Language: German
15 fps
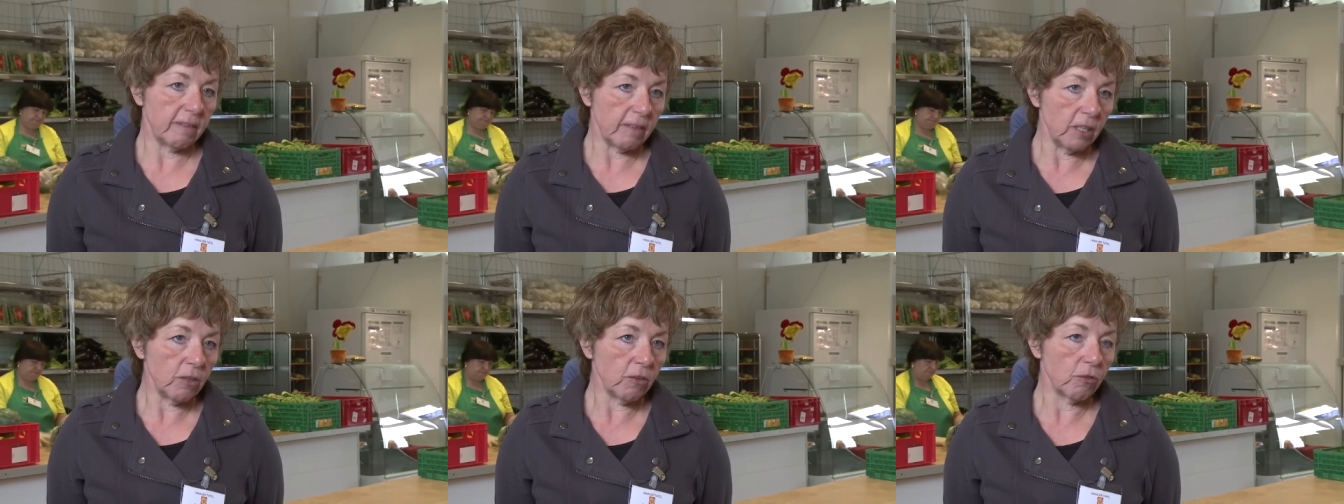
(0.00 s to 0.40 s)

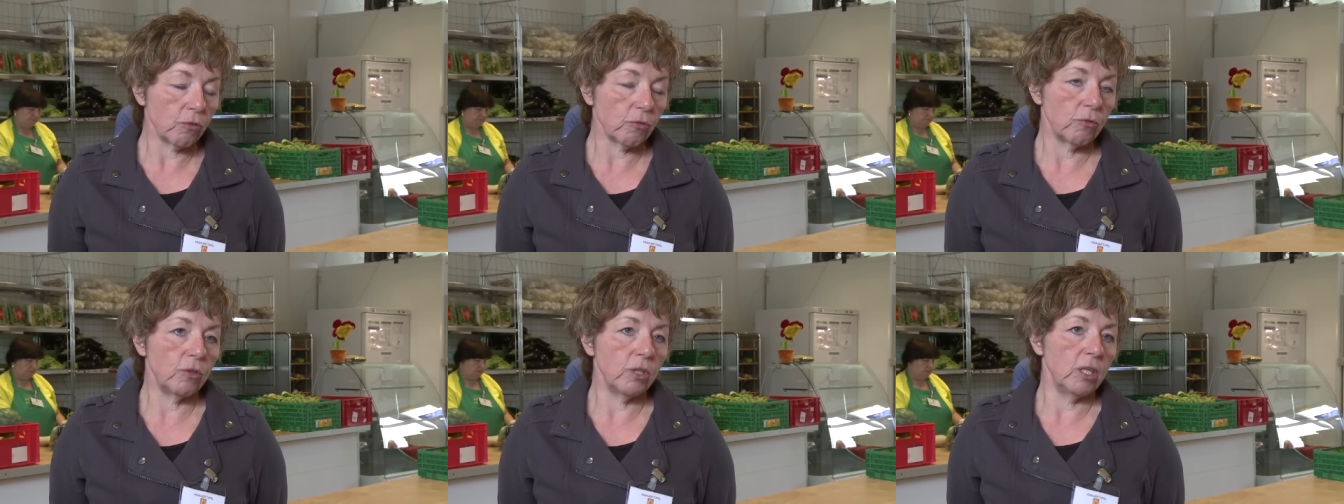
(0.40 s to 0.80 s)
sind
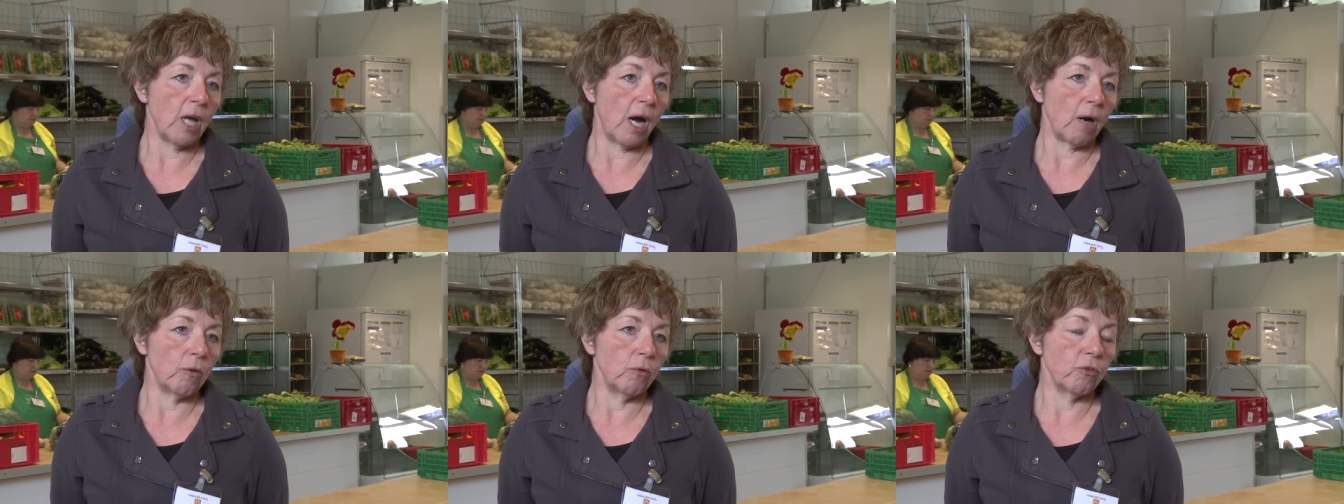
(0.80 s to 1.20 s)
und die
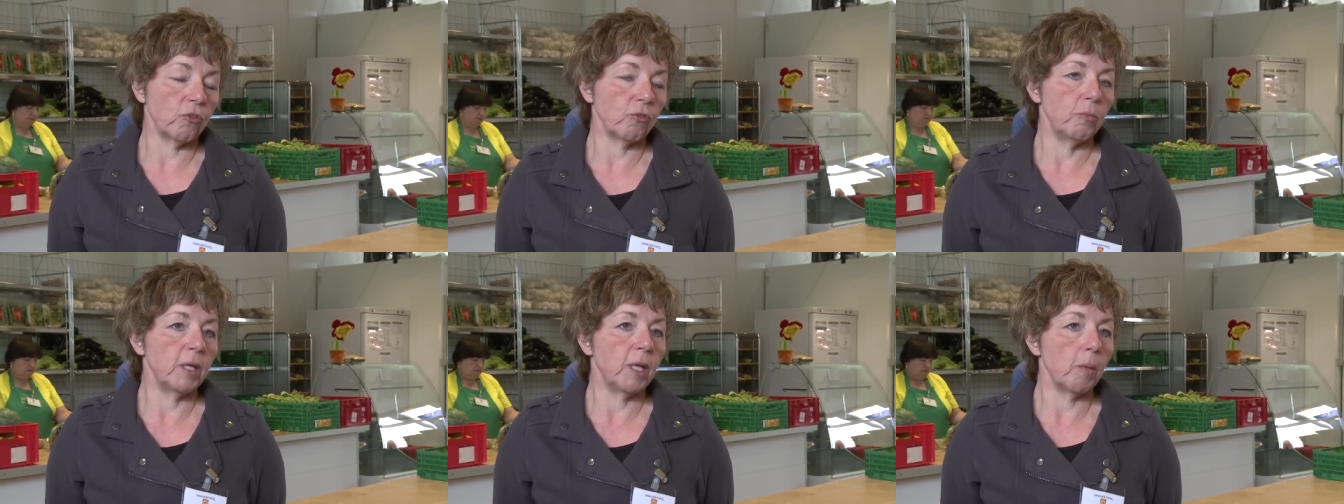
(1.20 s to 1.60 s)

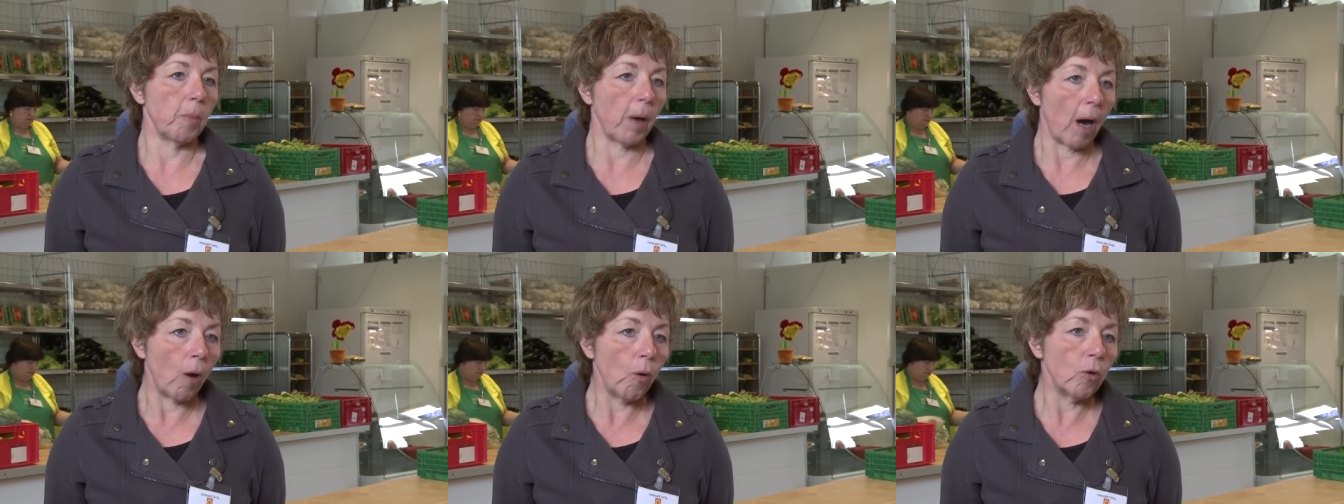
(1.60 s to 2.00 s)
Nahrungsmittel
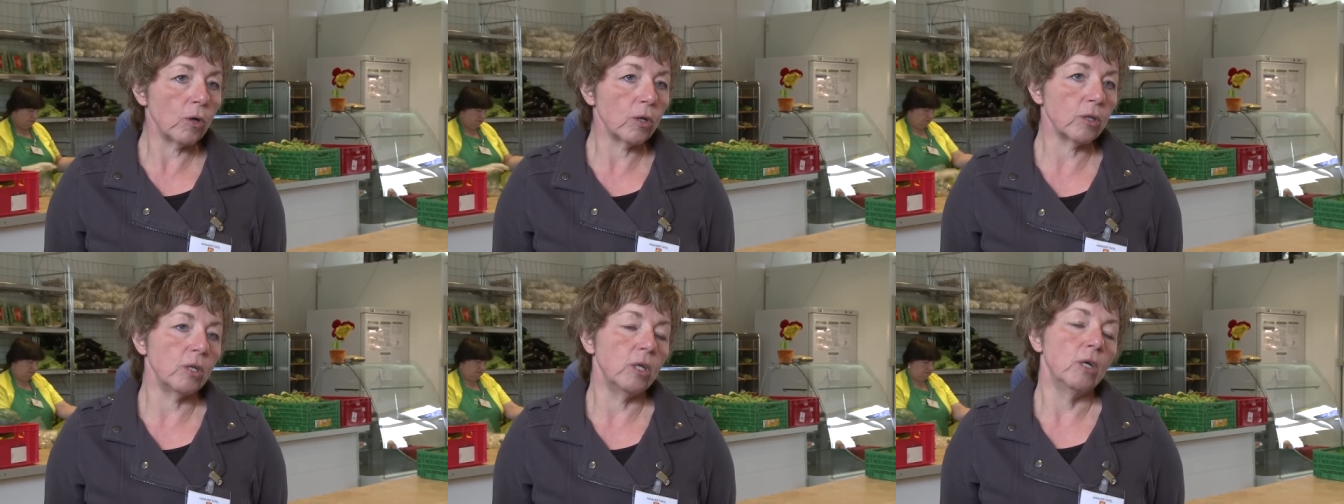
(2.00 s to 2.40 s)

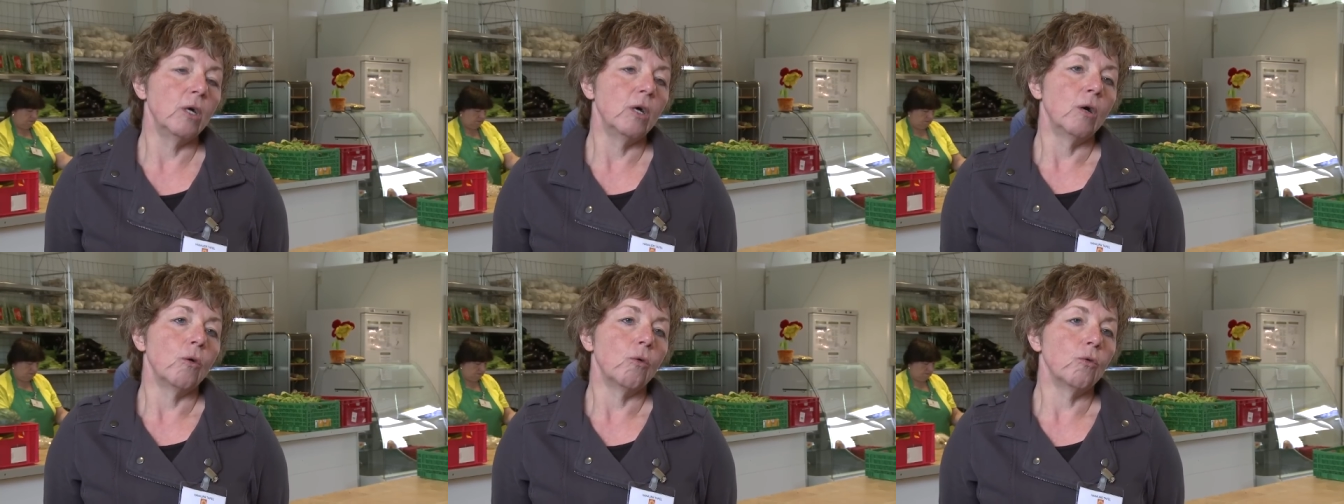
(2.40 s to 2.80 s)
brauchen
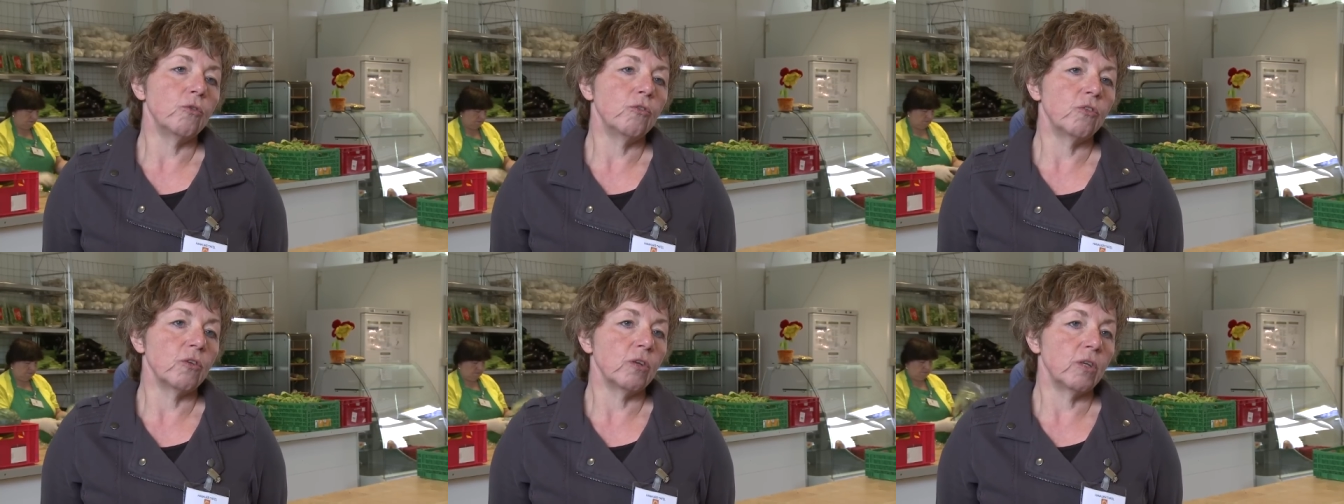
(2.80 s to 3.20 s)

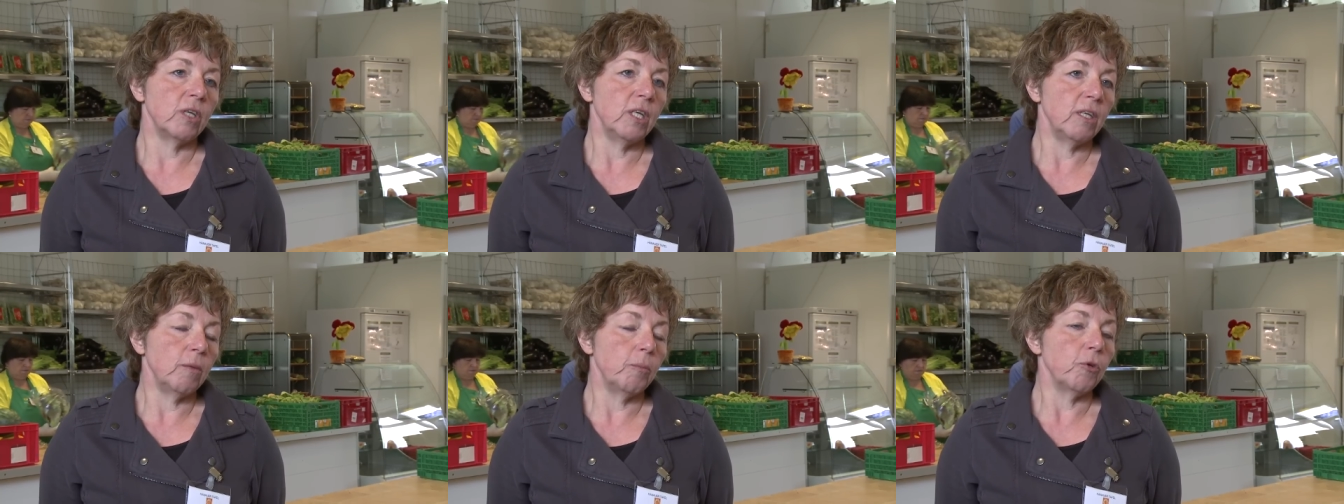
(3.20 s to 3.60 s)
und
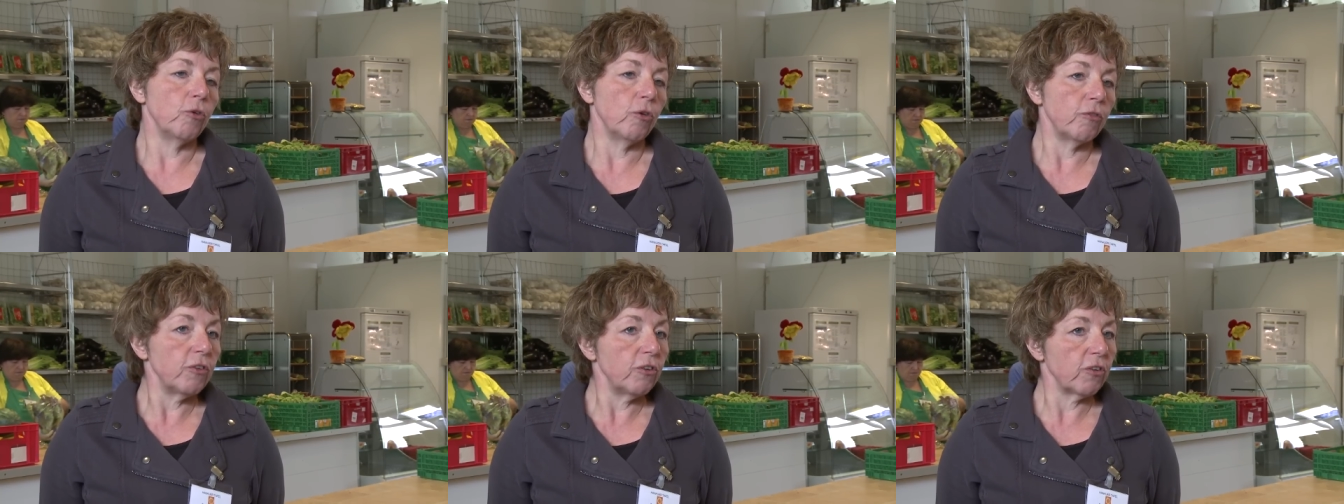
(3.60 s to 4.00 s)
die die
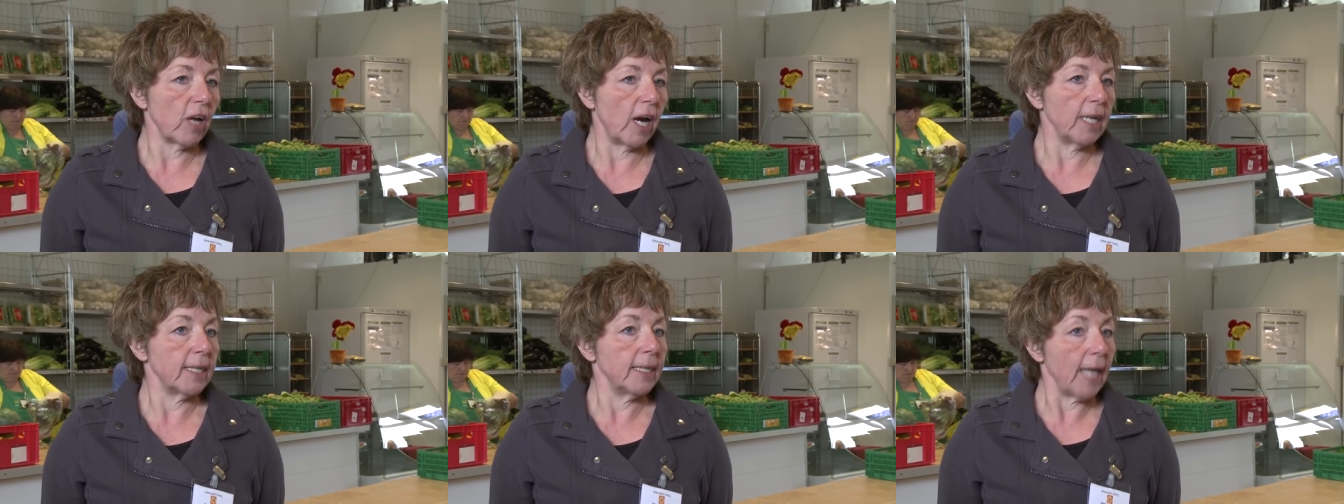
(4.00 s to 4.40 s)

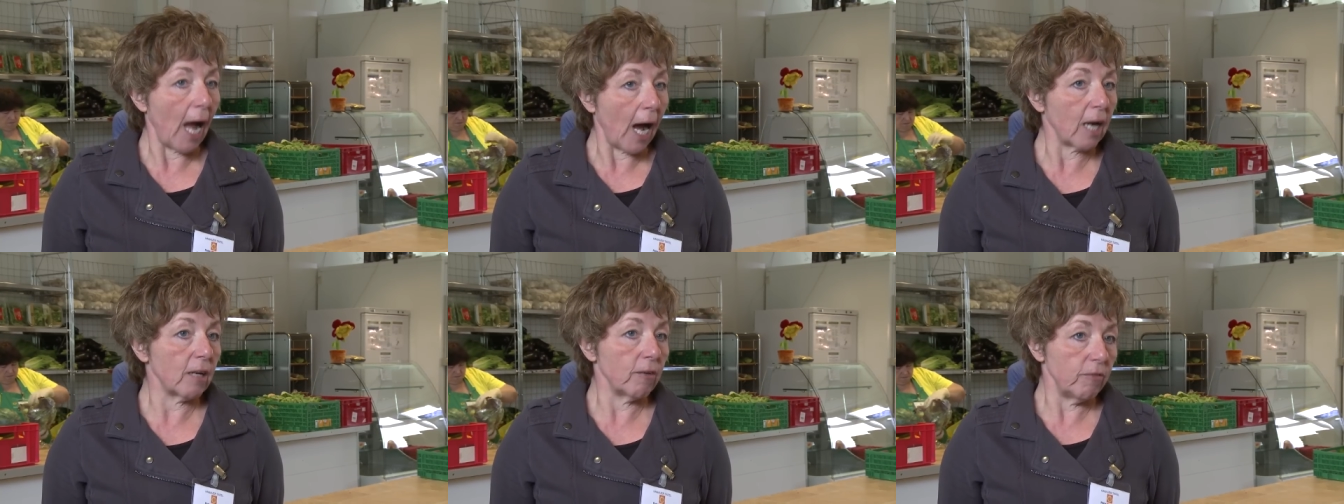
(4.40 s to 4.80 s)
Bedürftigkeit
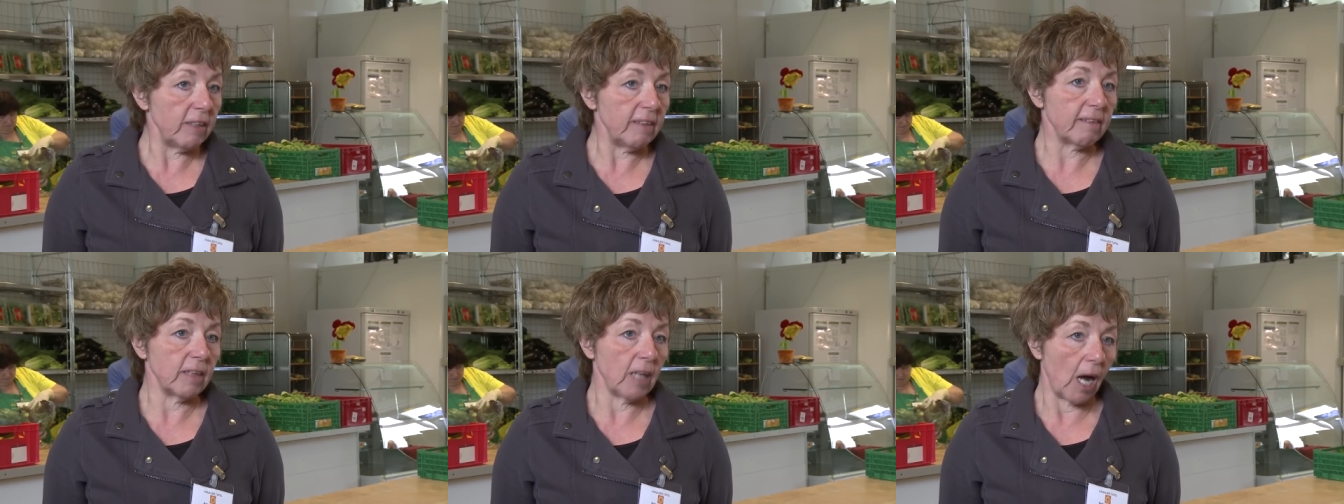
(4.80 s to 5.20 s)

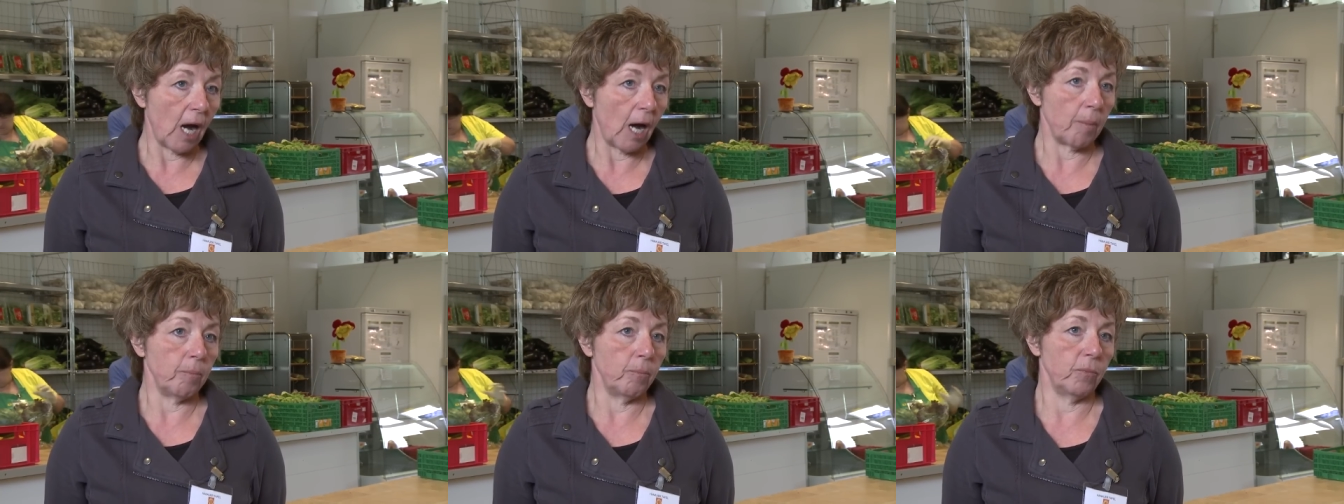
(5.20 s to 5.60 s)
nachgewiesen
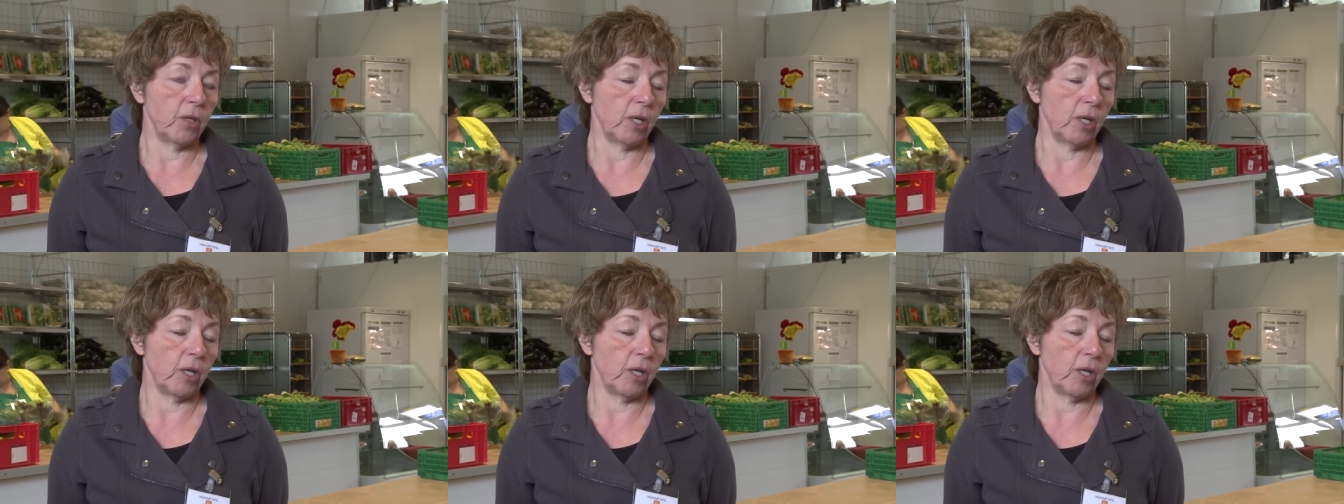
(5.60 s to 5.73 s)
haben.